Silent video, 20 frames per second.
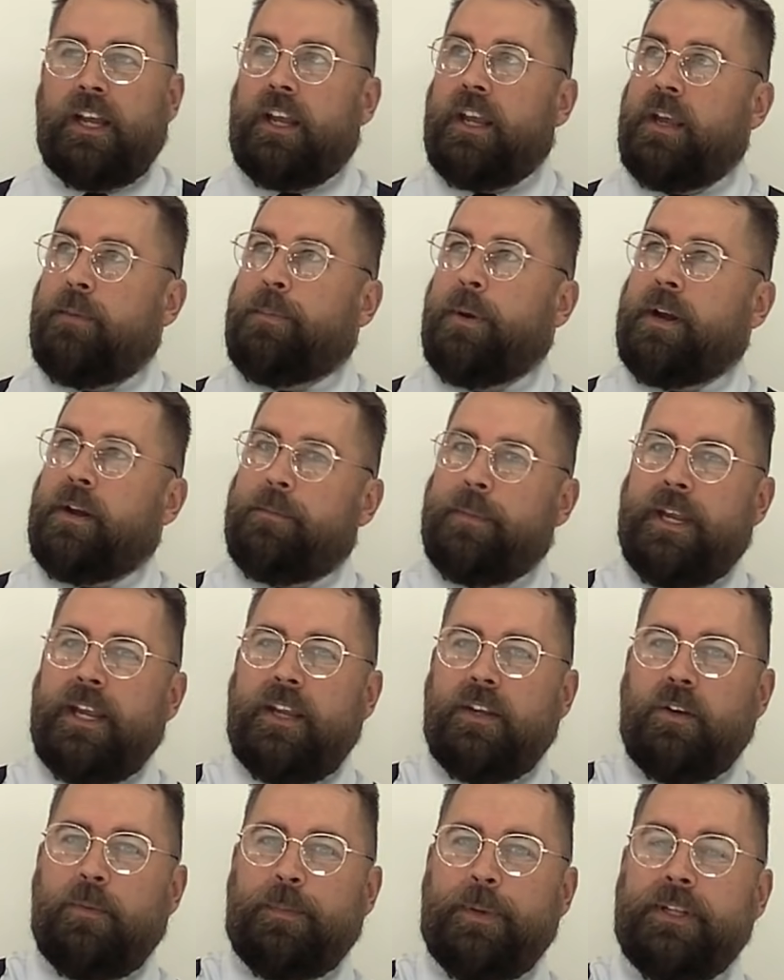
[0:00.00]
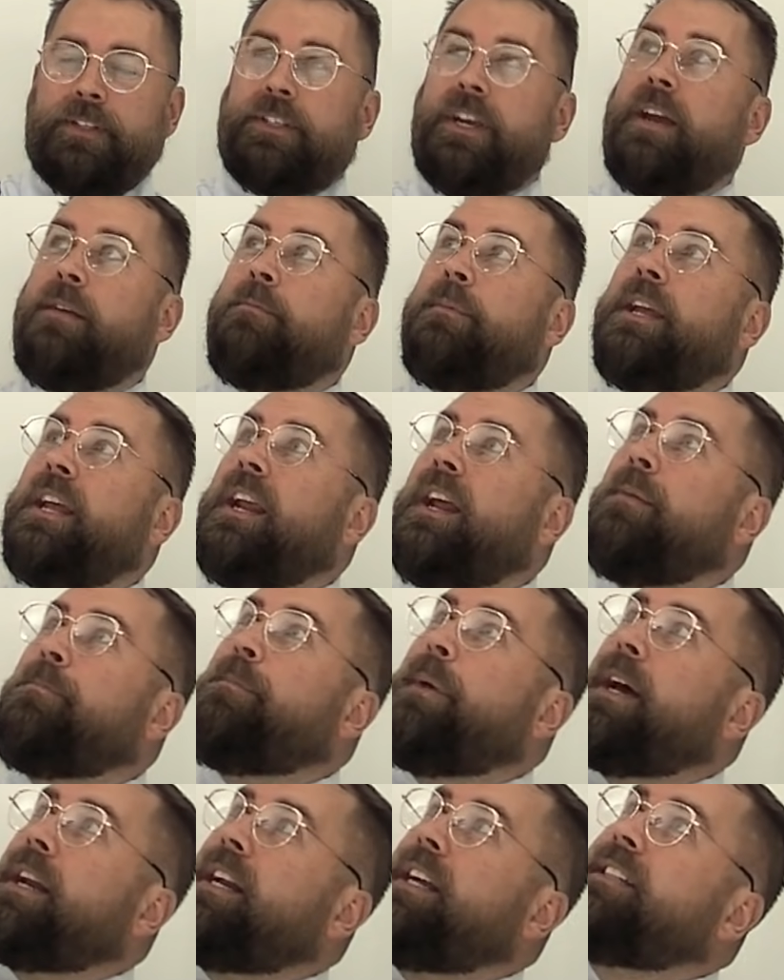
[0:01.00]
Y para mí yo pensé, mire,
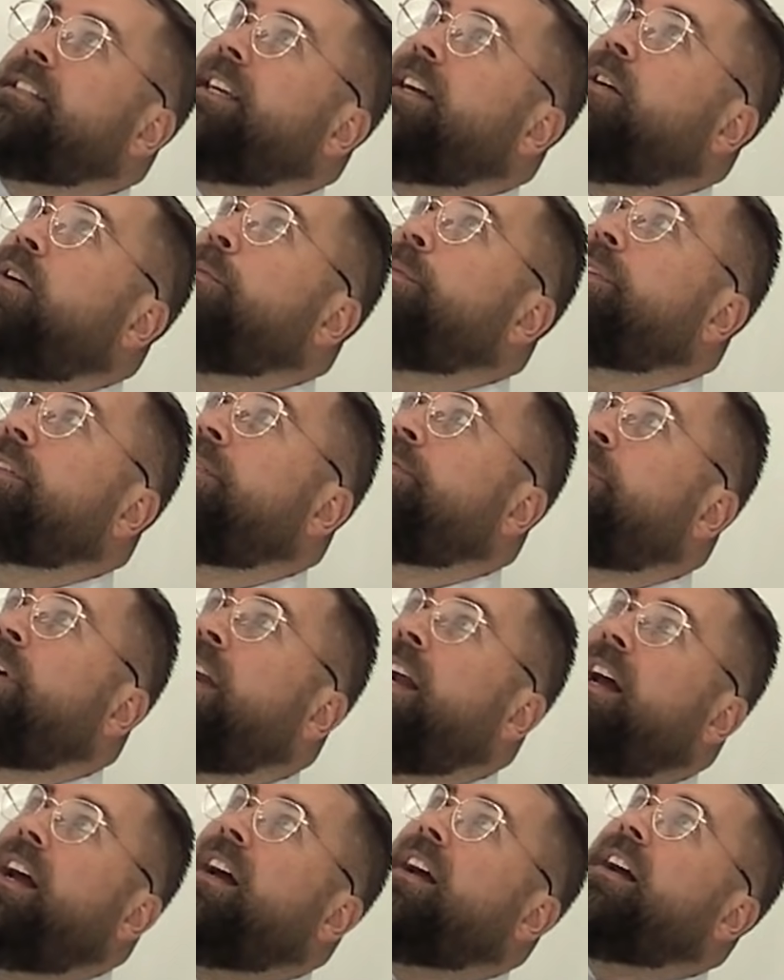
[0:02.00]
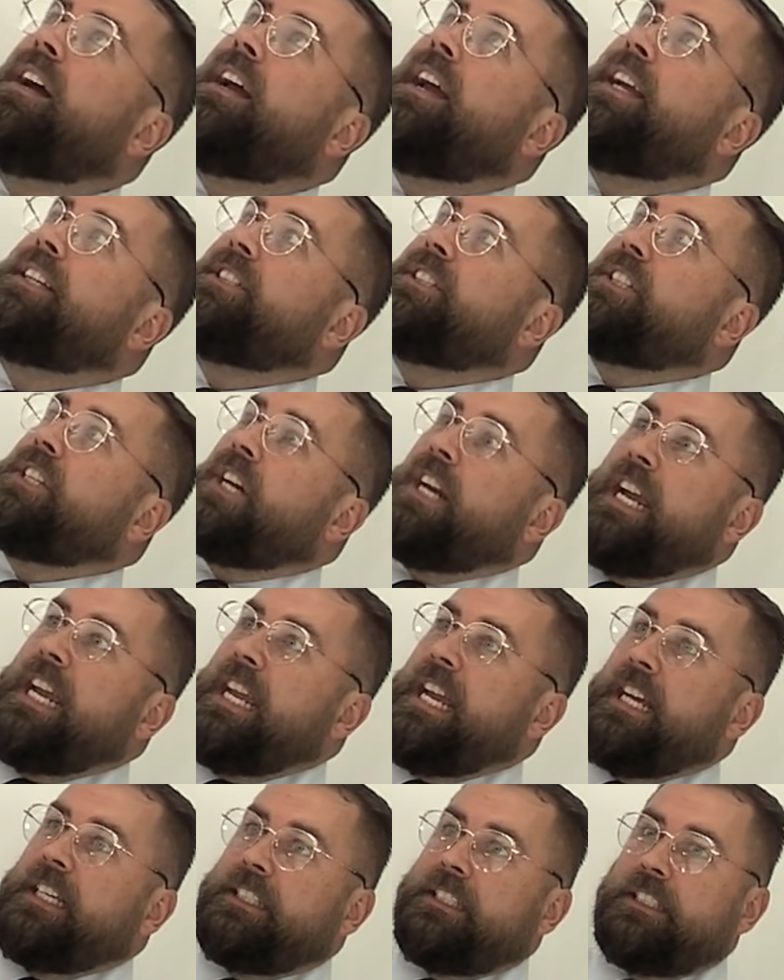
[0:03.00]
parece como si fuera
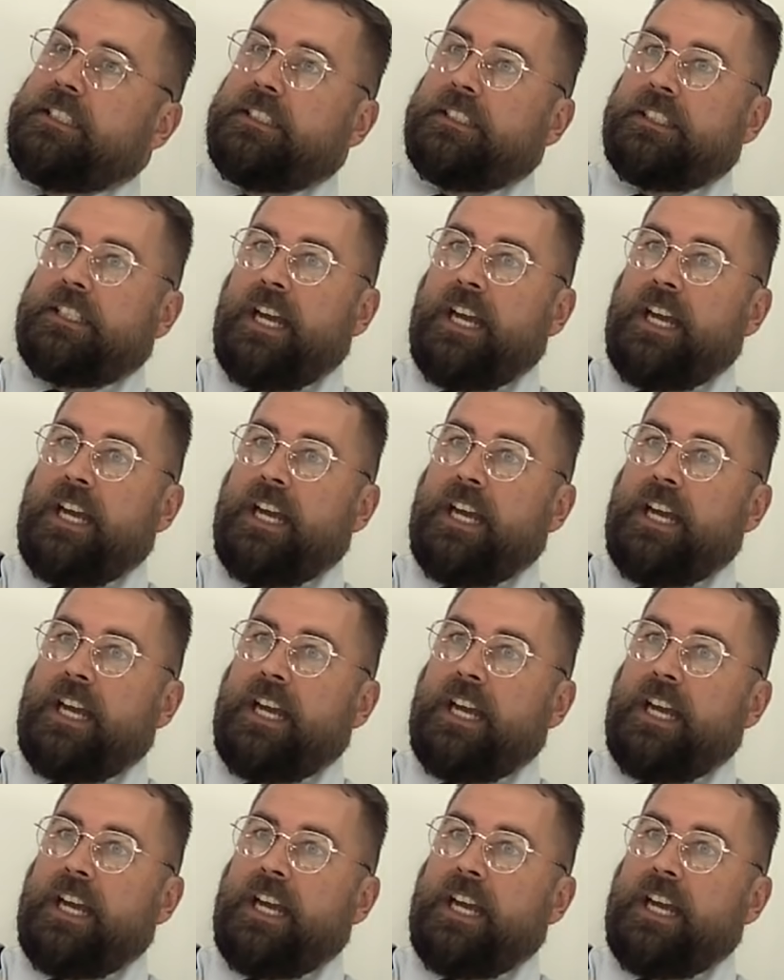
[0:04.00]
estrellas